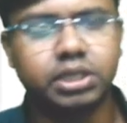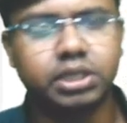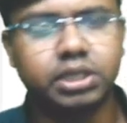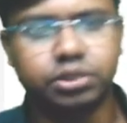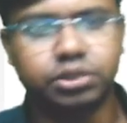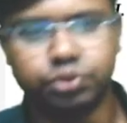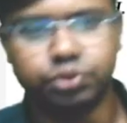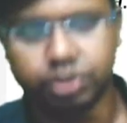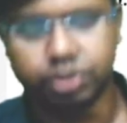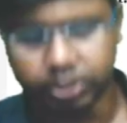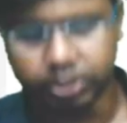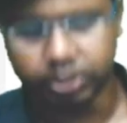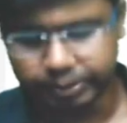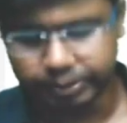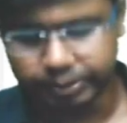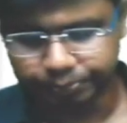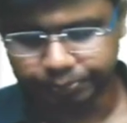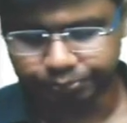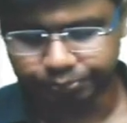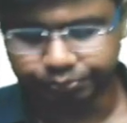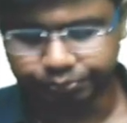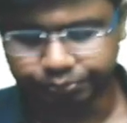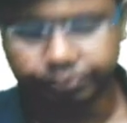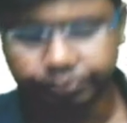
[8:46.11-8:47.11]
তাদের জন্য
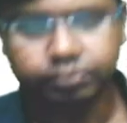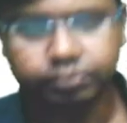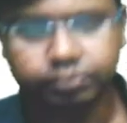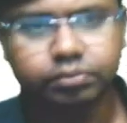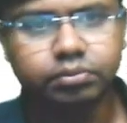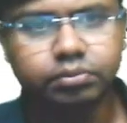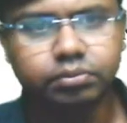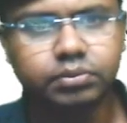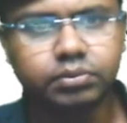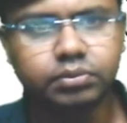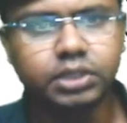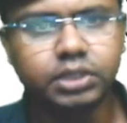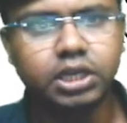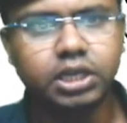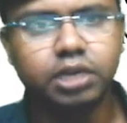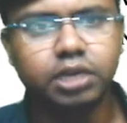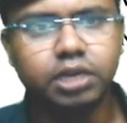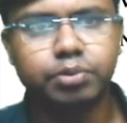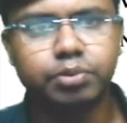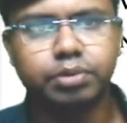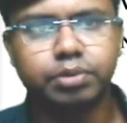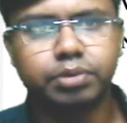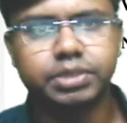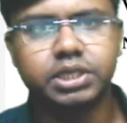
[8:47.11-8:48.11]

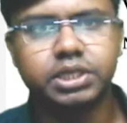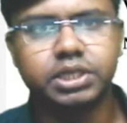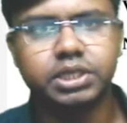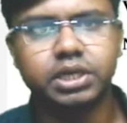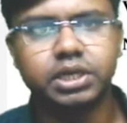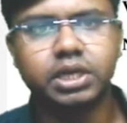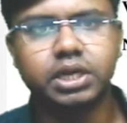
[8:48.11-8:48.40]
ইনফরমেশন